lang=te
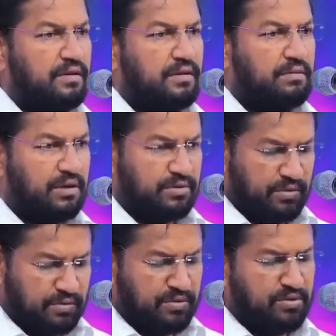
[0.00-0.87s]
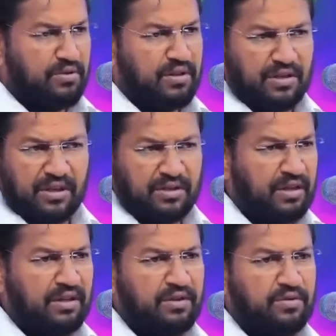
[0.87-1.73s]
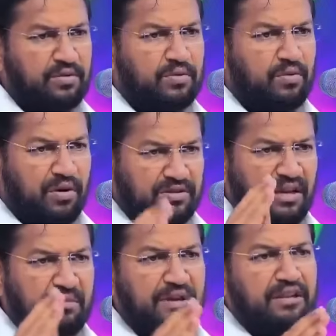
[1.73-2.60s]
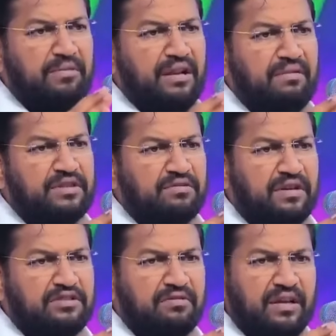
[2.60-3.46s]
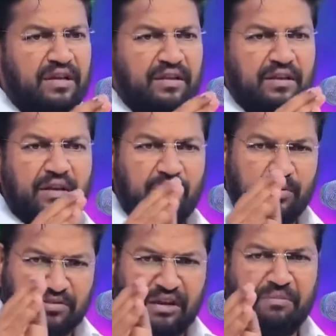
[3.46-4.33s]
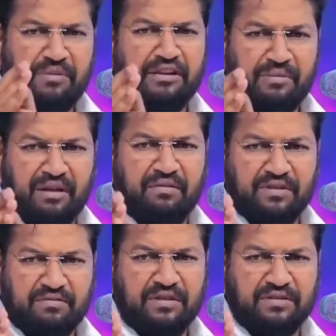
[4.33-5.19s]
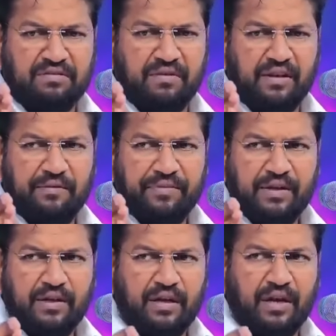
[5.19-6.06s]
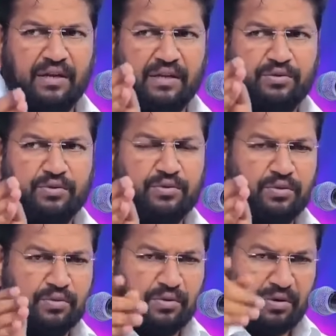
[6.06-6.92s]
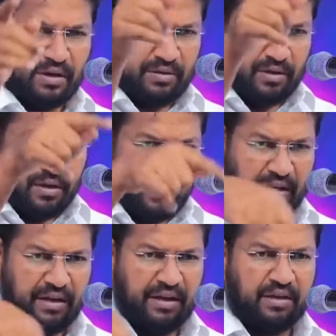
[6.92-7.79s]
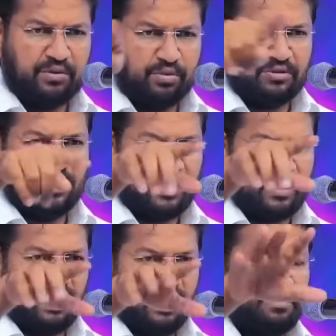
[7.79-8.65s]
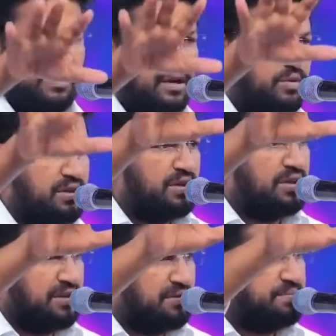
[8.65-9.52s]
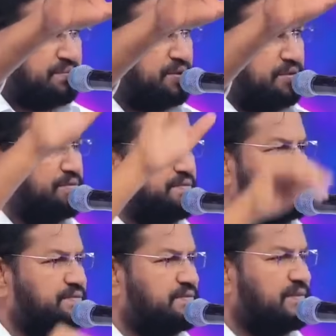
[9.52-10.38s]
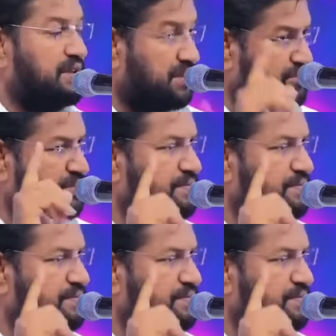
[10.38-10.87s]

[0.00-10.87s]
మన చుట్టూ ఉంటుంది నీకు తెలియదు నువ్వు ఒక సామాన్యమైన విశ్వాసివే నువ్వు సామాన్యమైన విశ్వాసివే కానీ నీ చుట్టూ అనేక దూతల కాపుదల ఉంటుంది నీకు ఎప్పుడు ఇది నిజం